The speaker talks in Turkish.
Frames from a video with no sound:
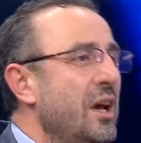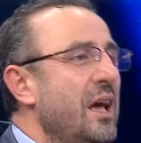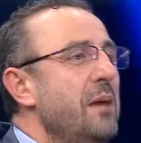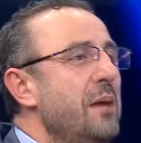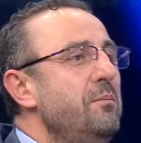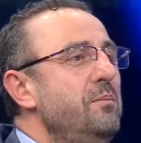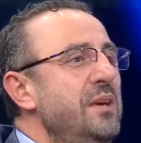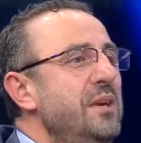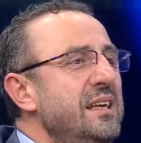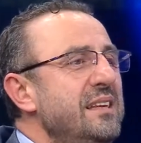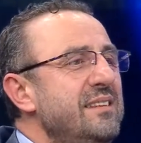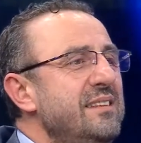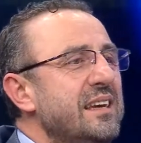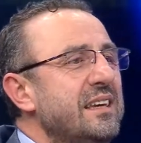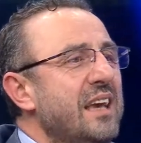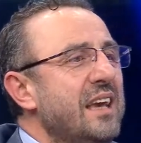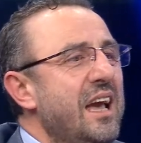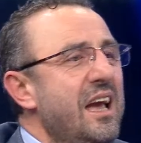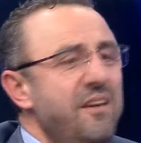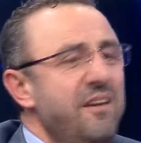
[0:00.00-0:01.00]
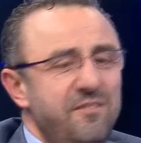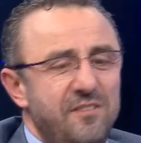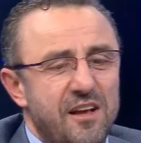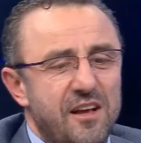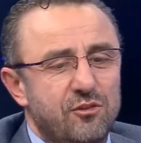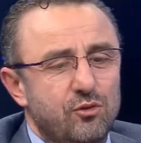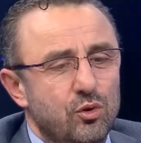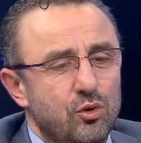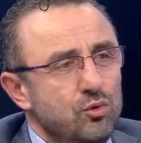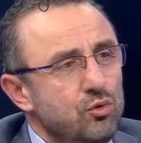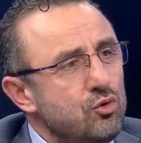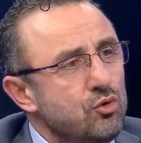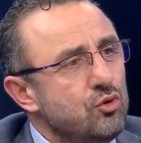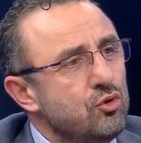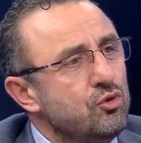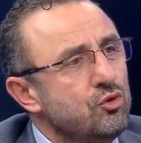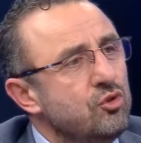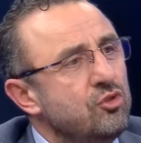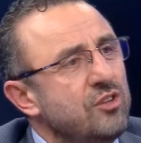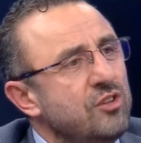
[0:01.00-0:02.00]
Ya Bizdeki enflasyon
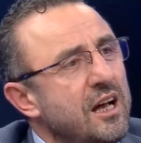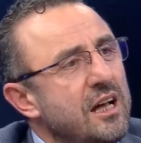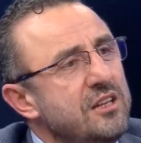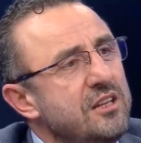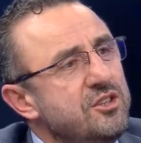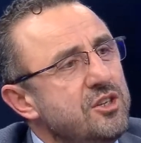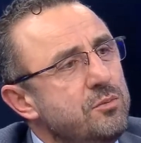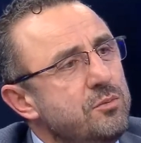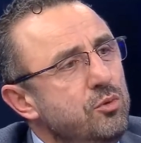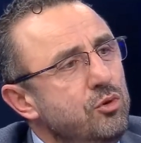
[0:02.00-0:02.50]
düşüşü sadece